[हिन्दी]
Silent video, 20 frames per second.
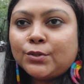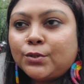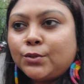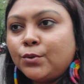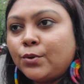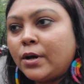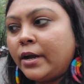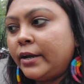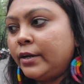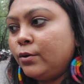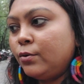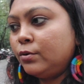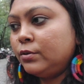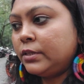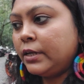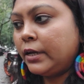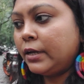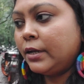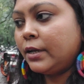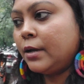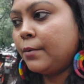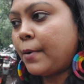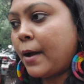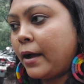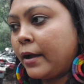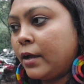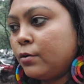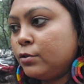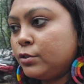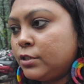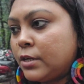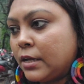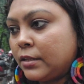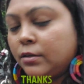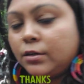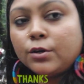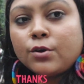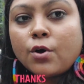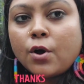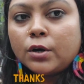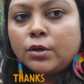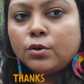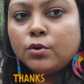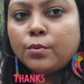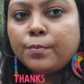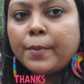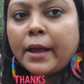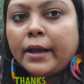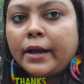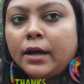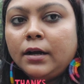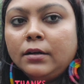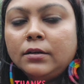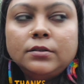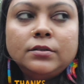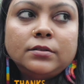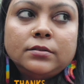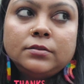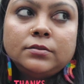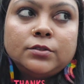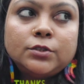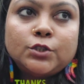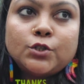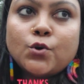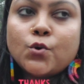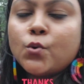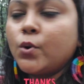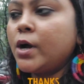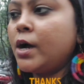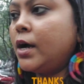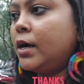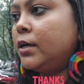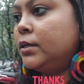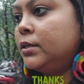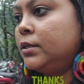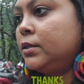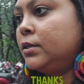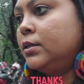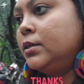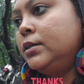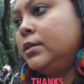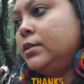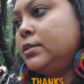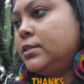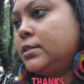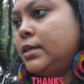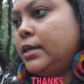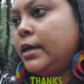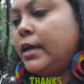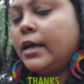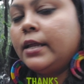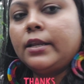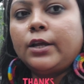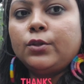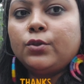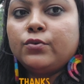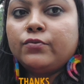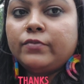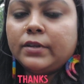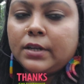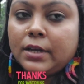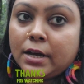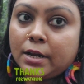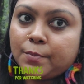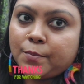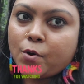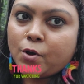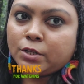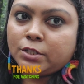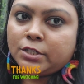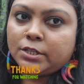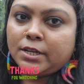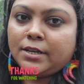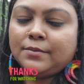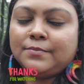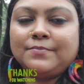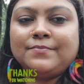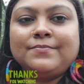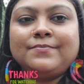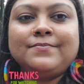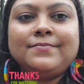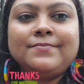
तो आई डोंट थिंक कि अब आगे कुछ ज़्यादा रिकॉर्ड हो पाएगा जो होगा ठीक है नहीं तो फिर घर पहुँच के